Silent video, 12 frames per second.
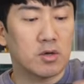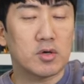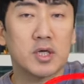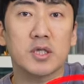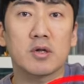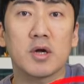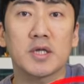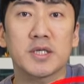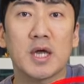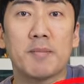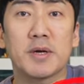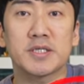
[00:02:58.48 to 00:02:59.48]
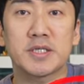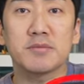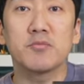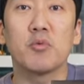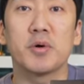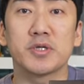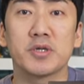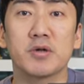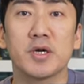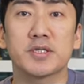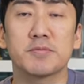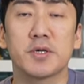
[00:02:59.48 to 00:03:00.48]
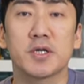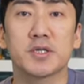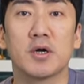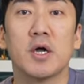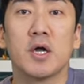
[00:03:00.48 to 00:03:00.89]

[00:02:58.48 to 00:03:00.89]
여기 들어간 게 아마 식모 버전인 것 같습니다. 그래서